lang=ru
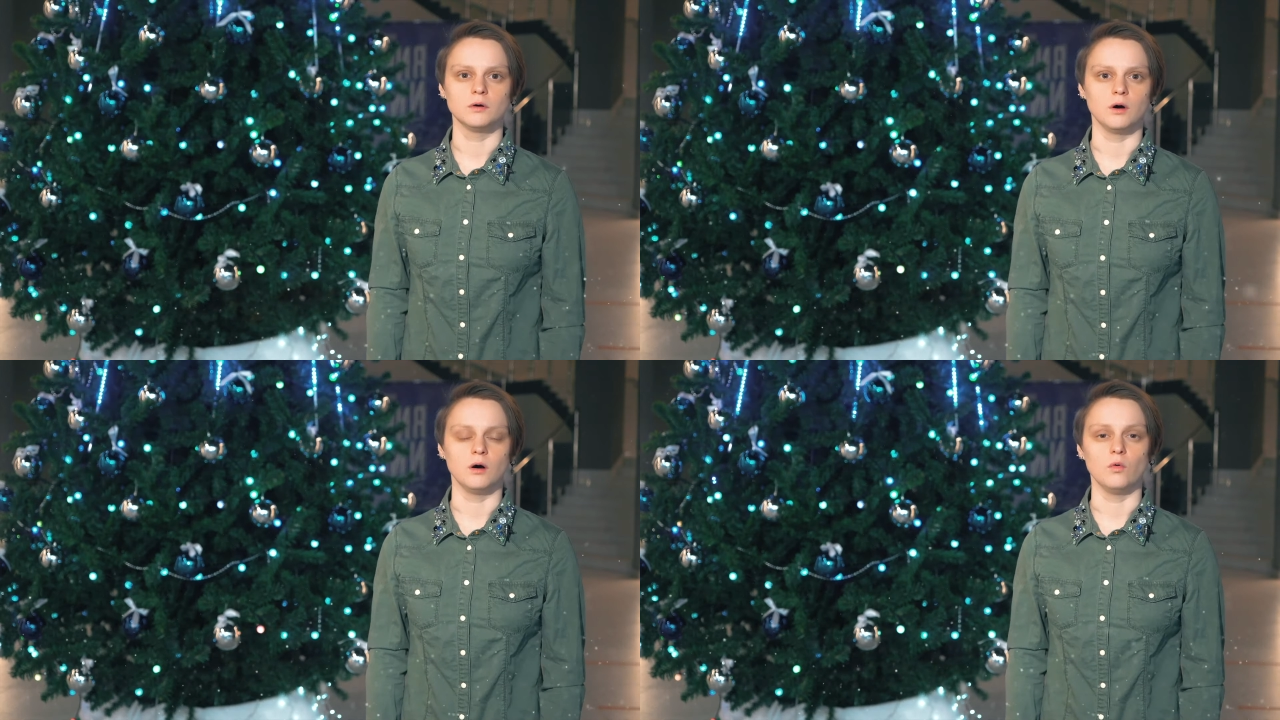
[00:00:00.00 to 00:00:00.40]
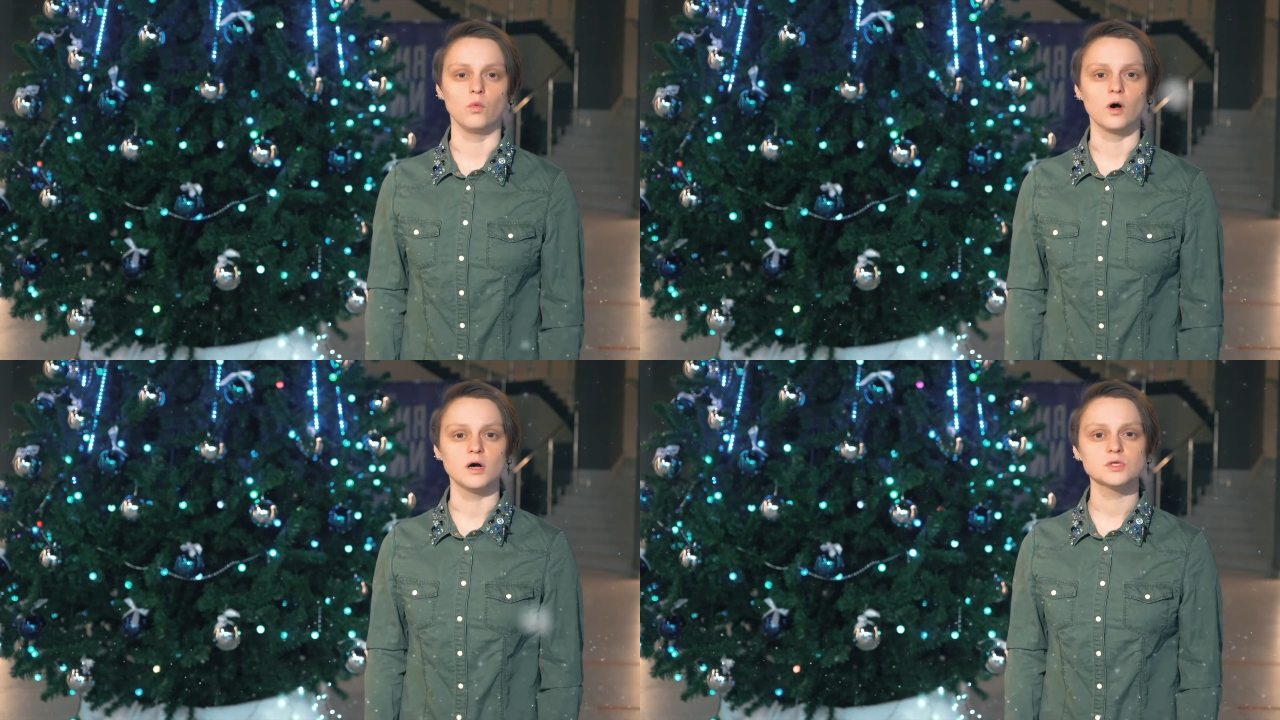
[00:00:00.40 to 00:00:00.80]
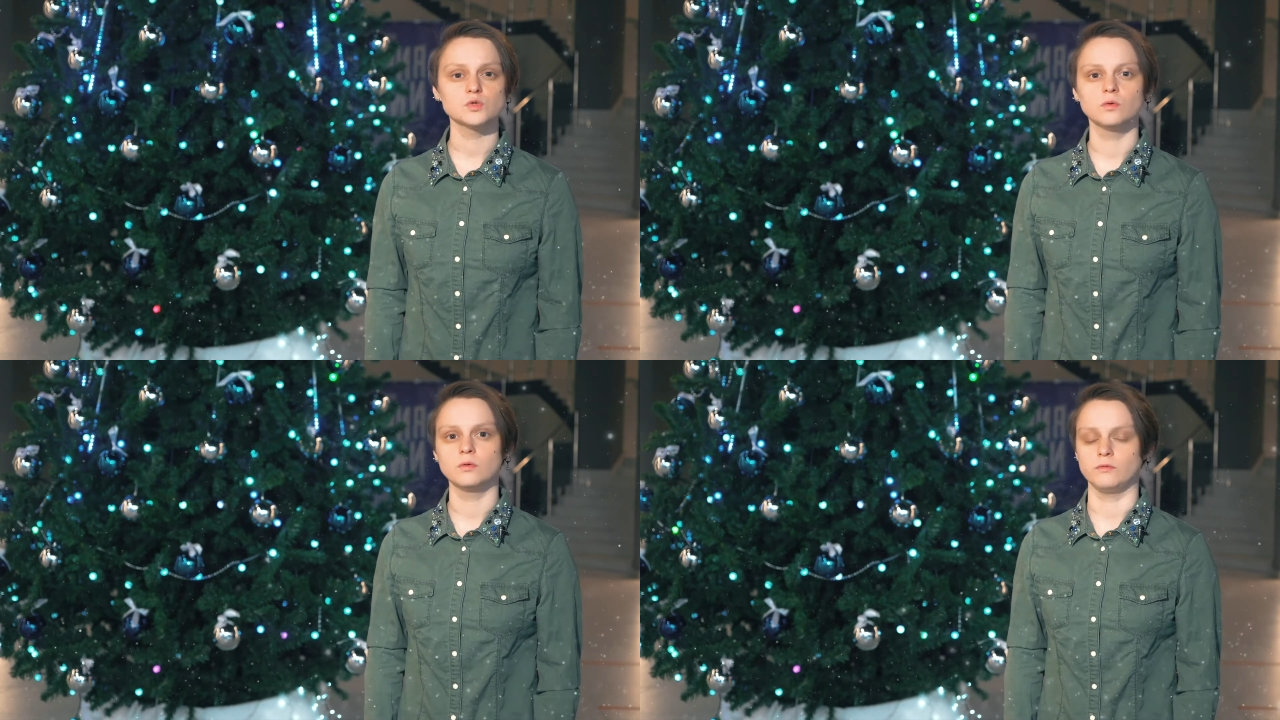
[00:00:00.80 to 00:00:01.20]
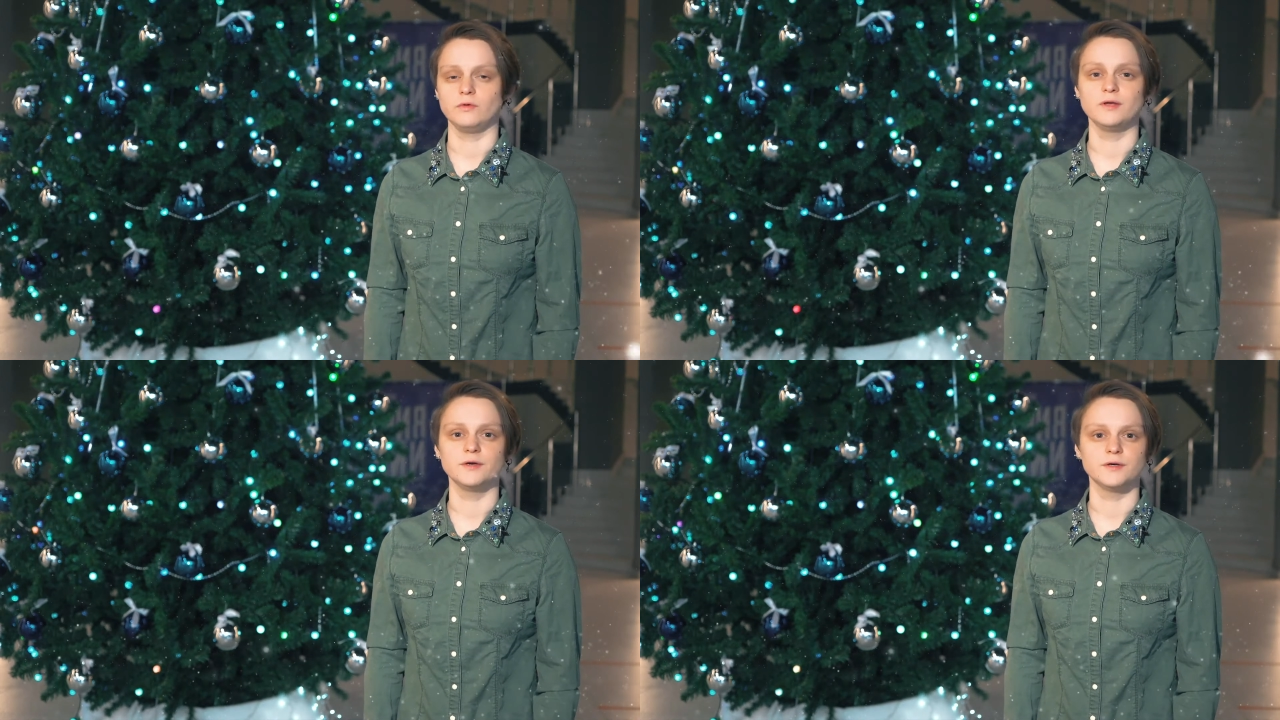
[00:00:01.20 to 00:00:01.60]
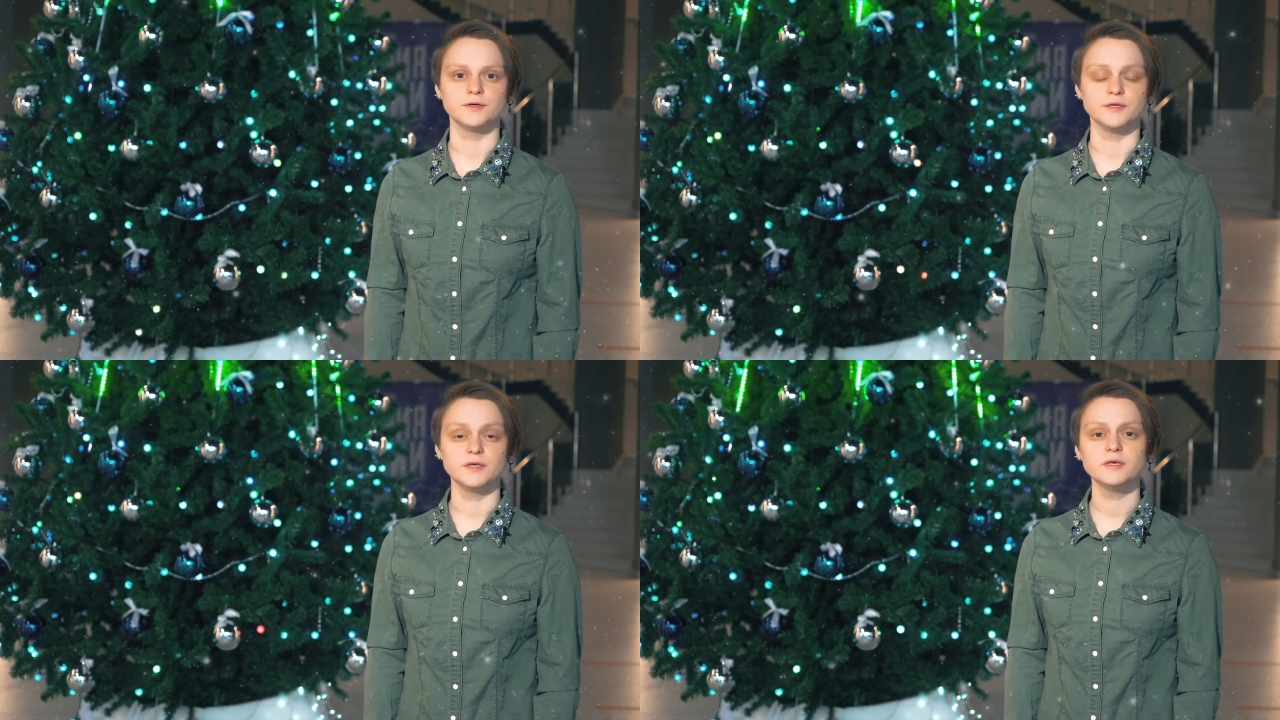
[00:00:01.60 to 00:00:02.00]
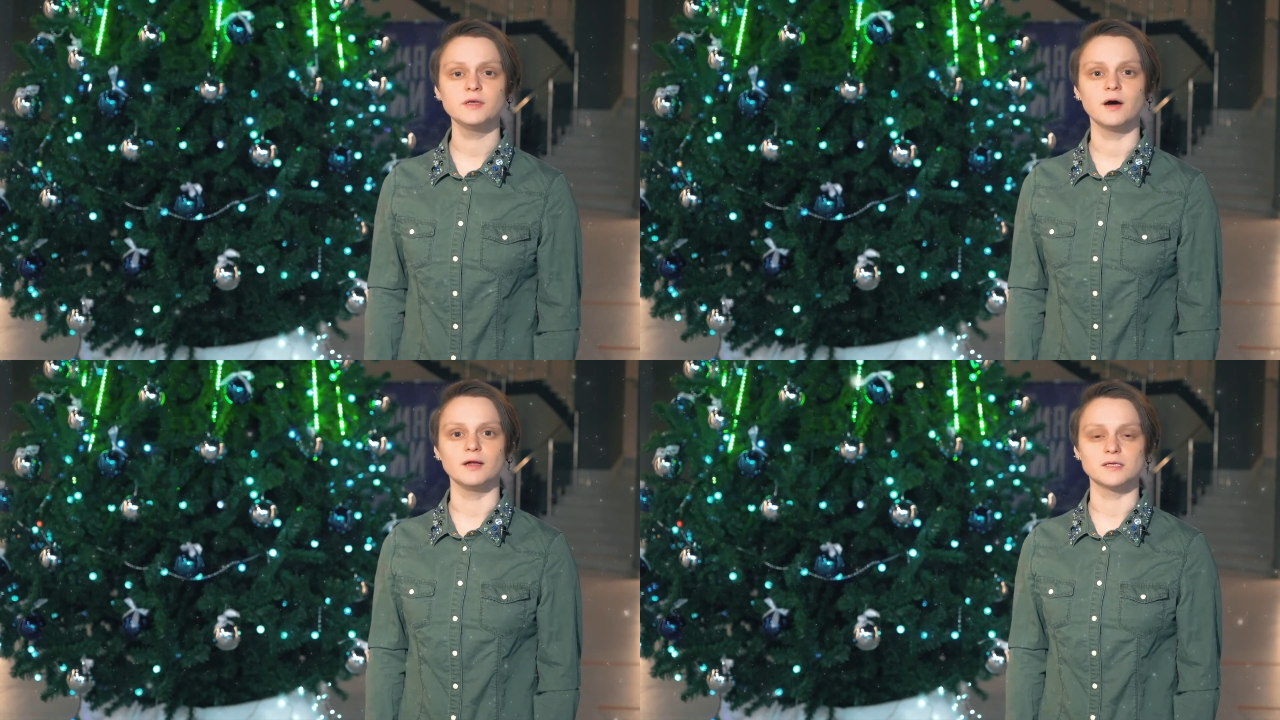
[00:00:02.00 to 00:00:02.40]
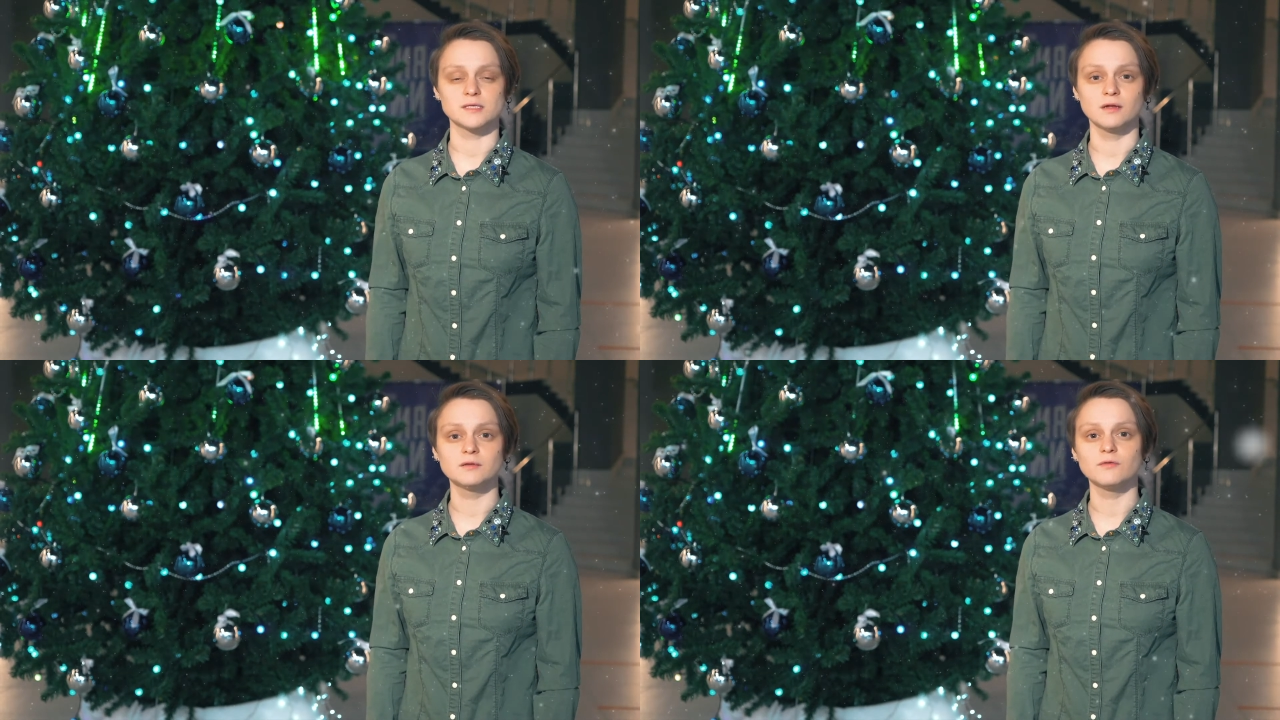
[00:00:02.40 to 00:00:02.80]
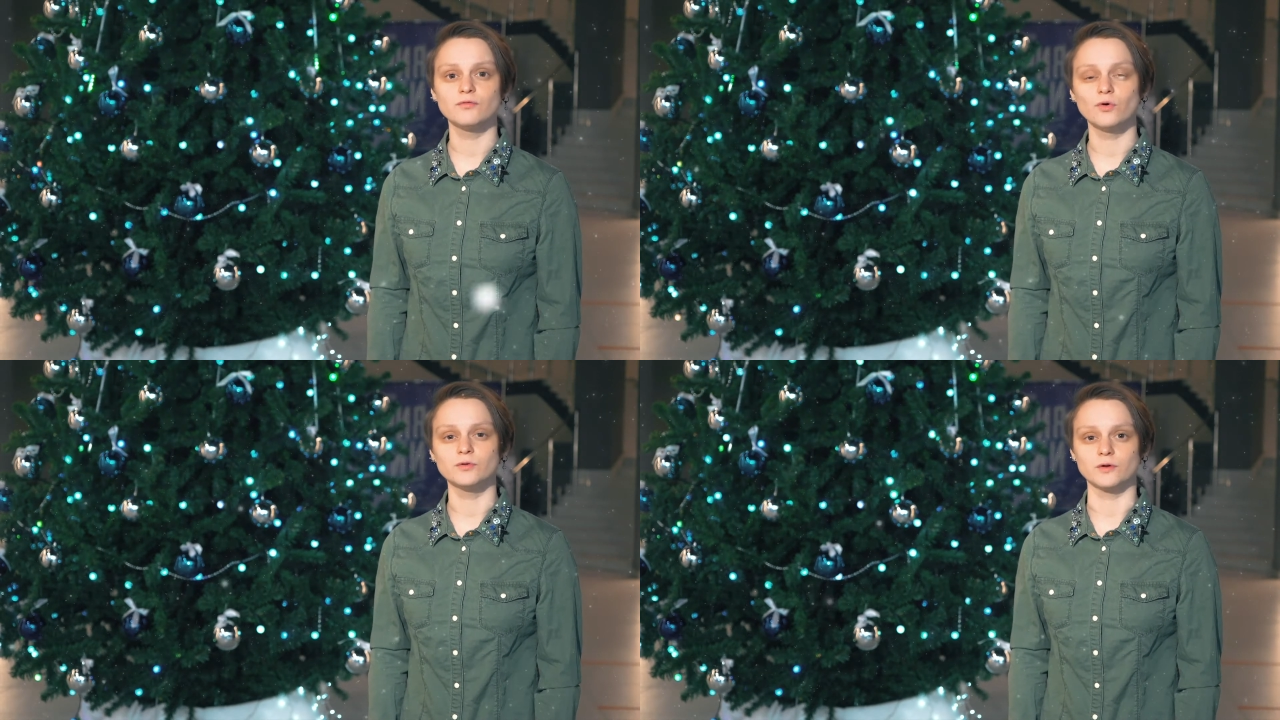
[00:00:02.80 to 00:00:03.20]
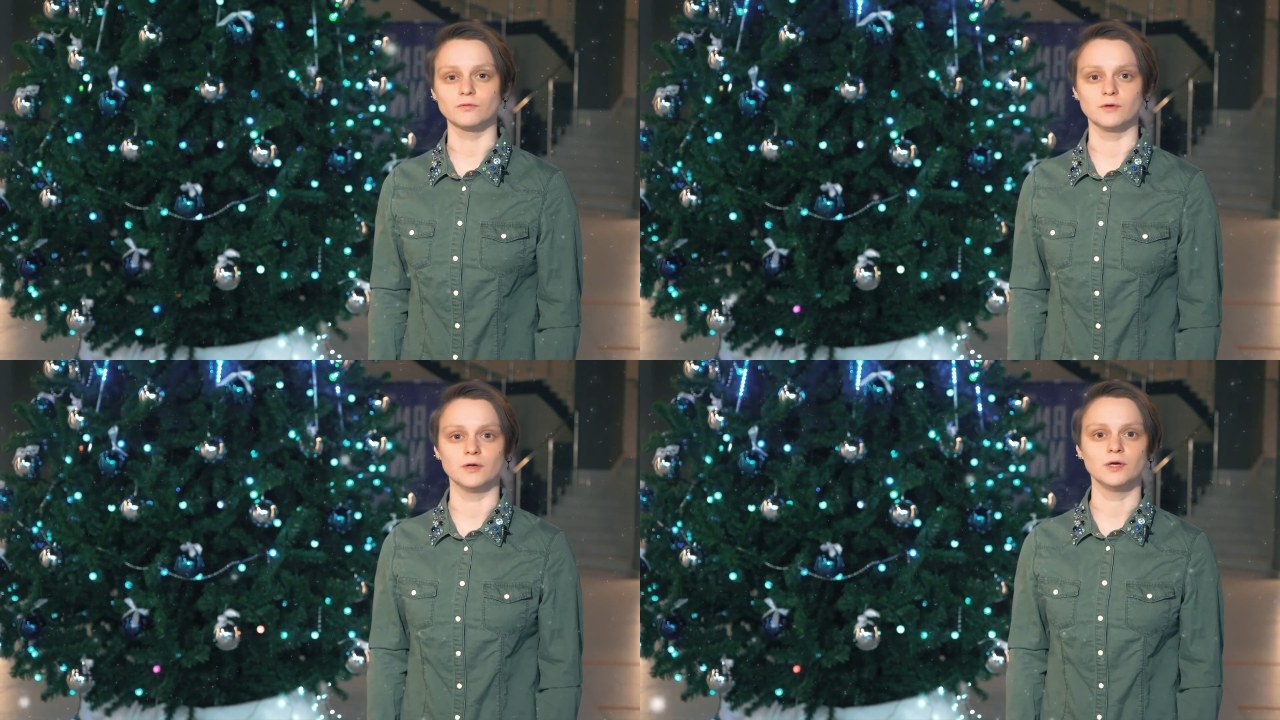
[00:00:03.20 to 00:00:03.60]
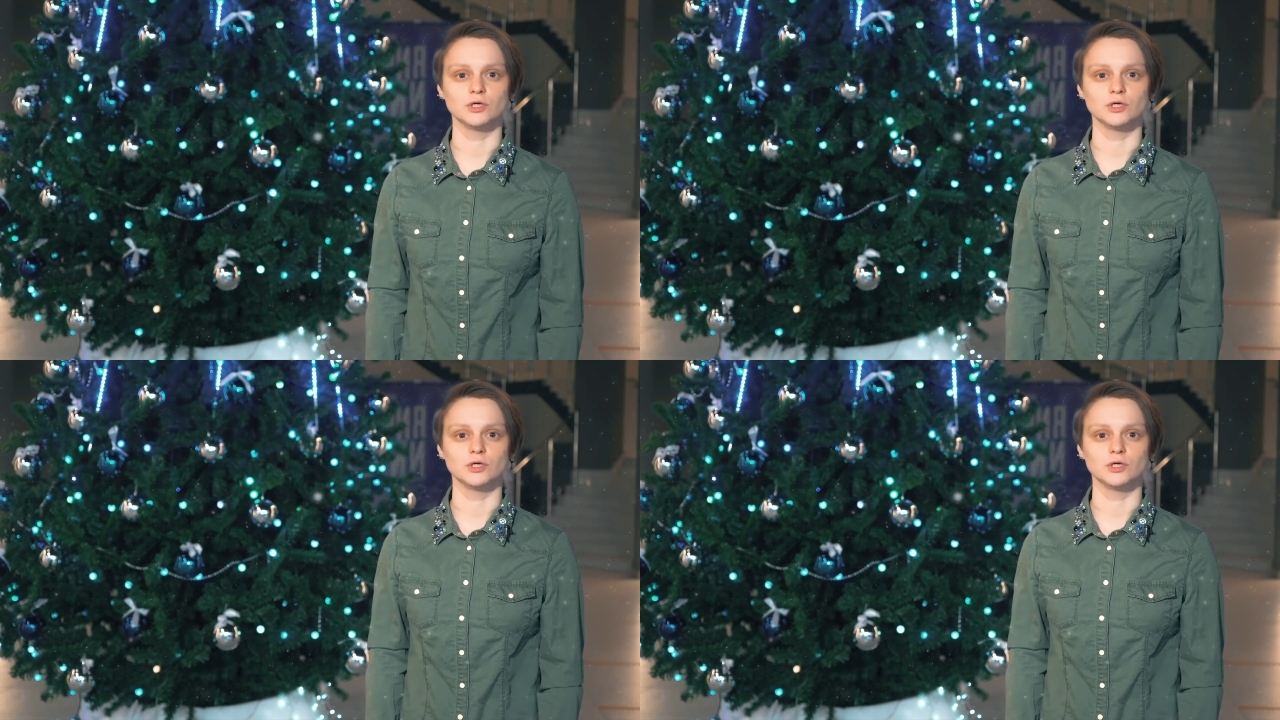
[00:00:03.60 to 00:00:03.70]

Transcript: а, указу великой княгини Александры Федоровны,